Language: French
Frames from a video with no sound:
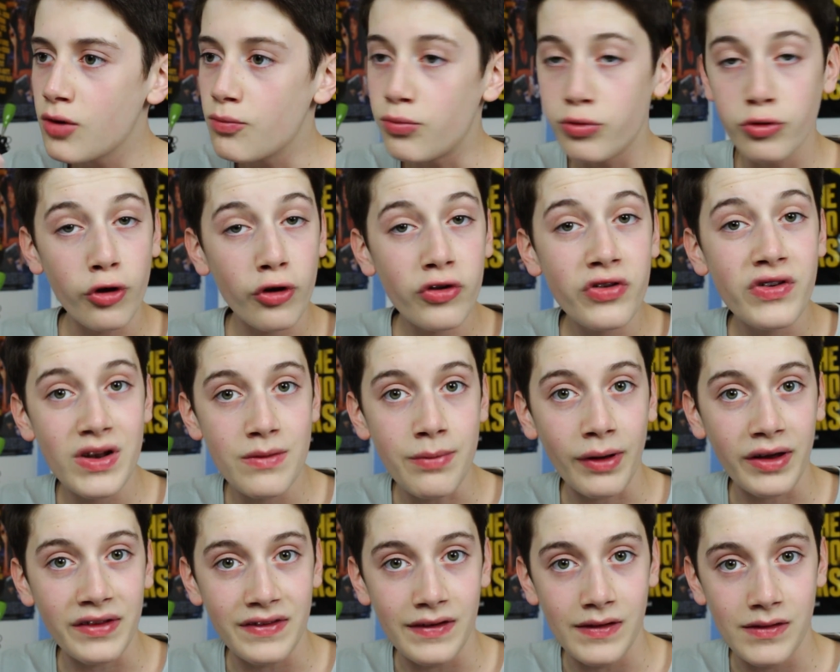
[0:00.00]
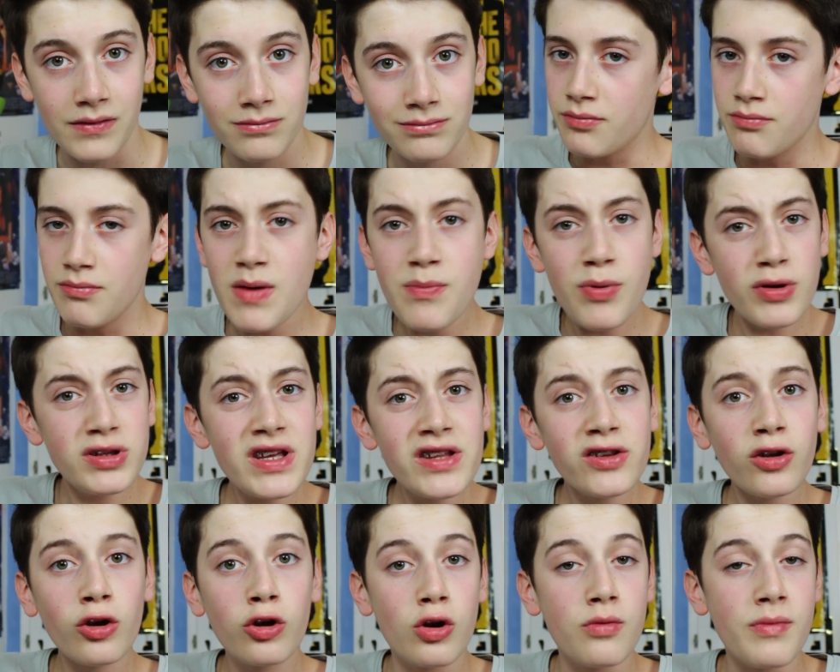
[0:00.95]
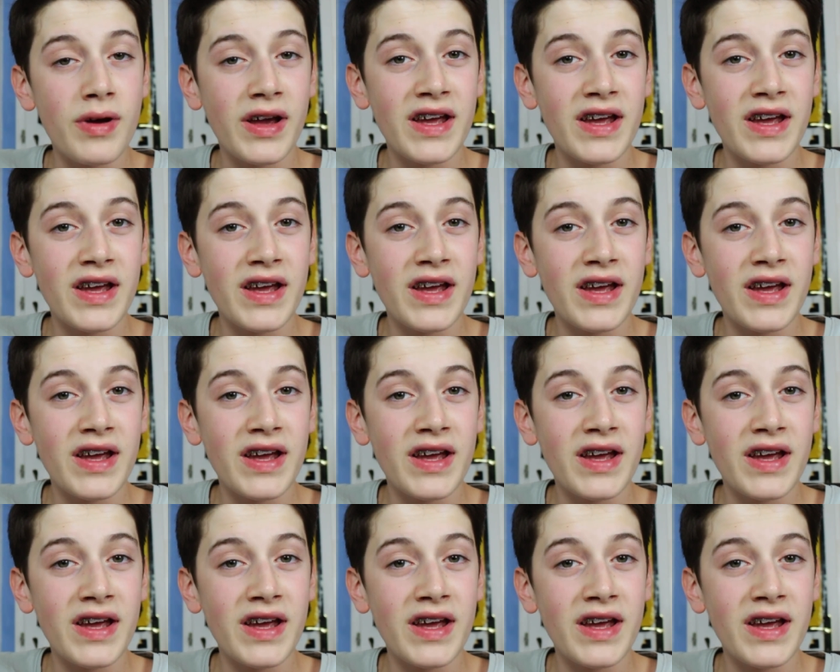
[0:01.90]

plusieurs célébrités. Mais peut-être que le